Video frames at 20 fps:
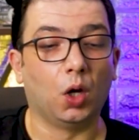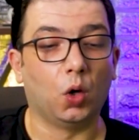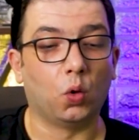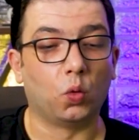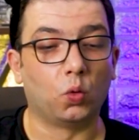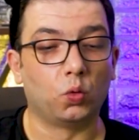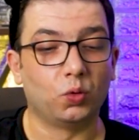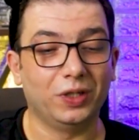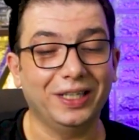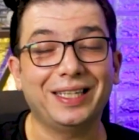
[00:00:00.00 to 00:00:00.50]

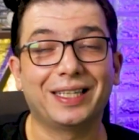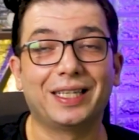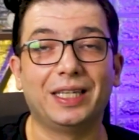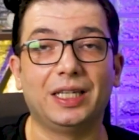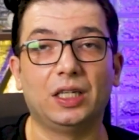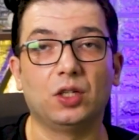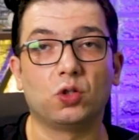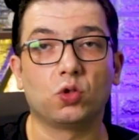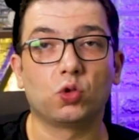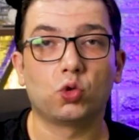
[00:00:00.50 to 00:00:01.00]

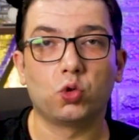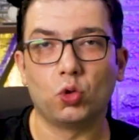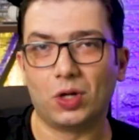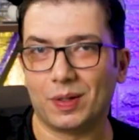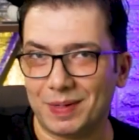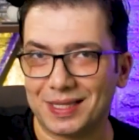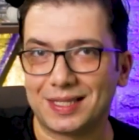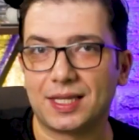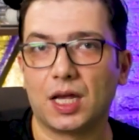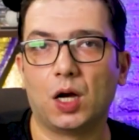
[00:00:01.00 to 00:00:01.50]
ونحكي شو
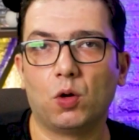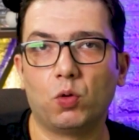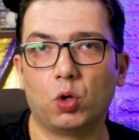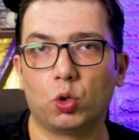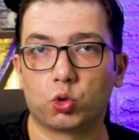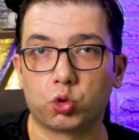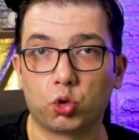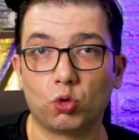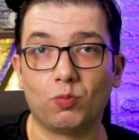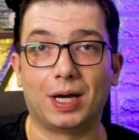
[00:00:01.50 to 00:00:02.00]

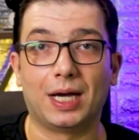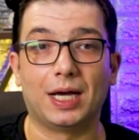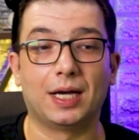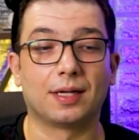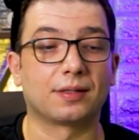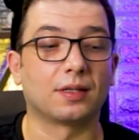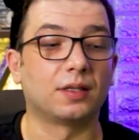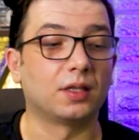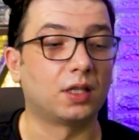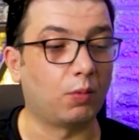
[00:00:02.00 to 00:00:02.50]
المساوئ وشو
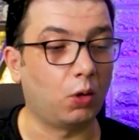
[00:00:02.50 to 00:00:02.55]
المحاسن